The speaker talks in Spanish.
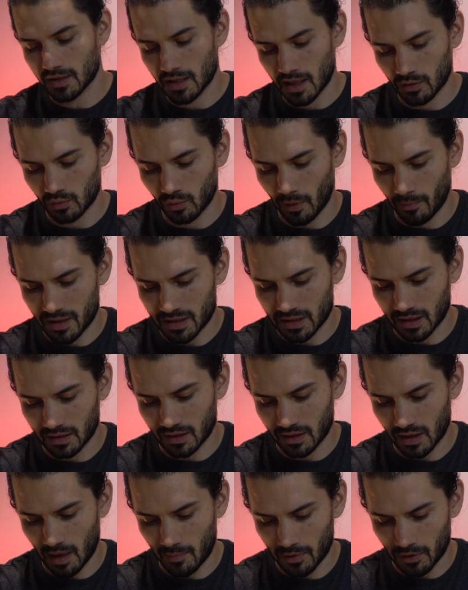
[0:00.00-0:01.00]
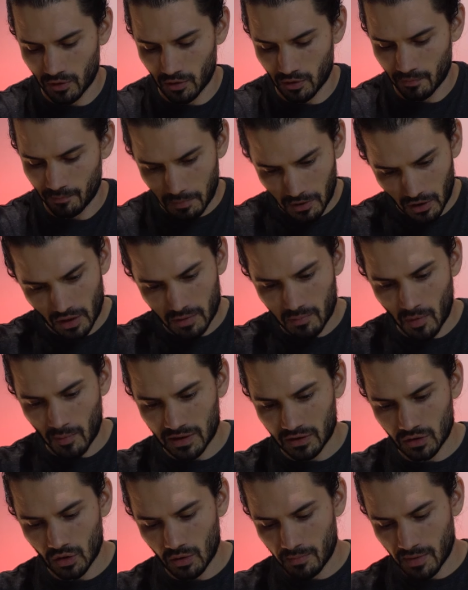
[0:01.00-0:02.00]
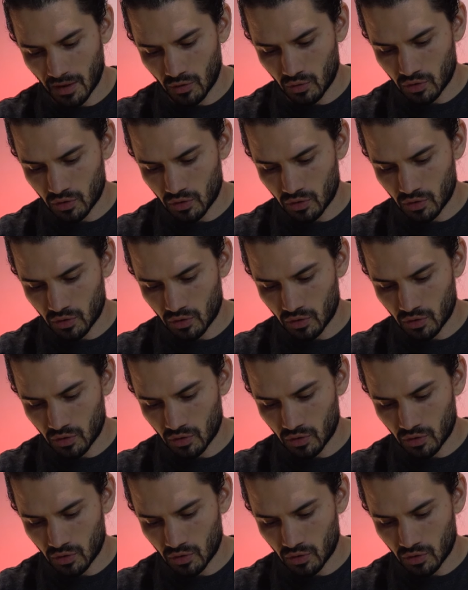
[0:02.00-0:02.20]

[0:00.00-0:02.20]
si actúan bastante rápido, pero de momento me